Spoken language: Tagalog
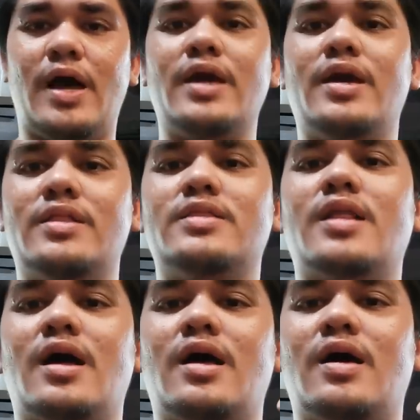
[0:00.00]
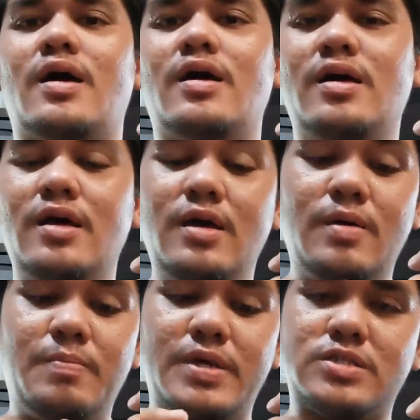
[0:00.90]
High-end na
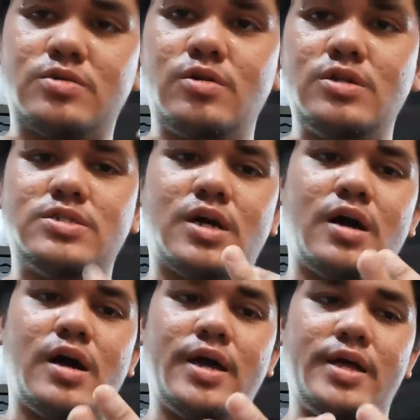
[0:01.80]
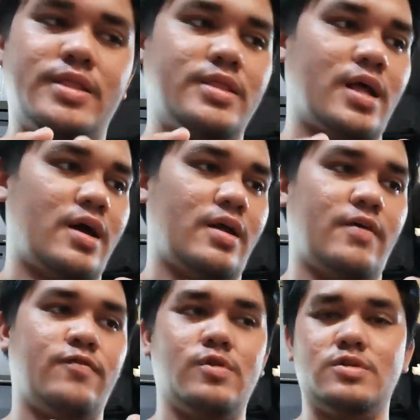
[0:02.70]
pistols, tsaka high-end na
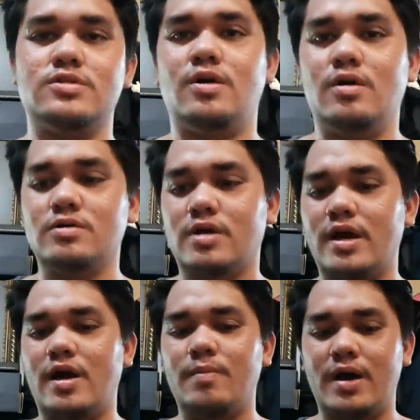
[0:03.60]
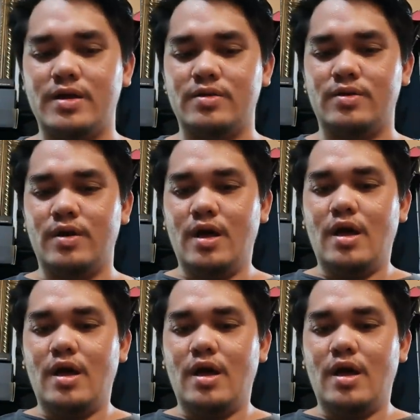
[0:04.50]
rifles, no? Kaya abangan nyo.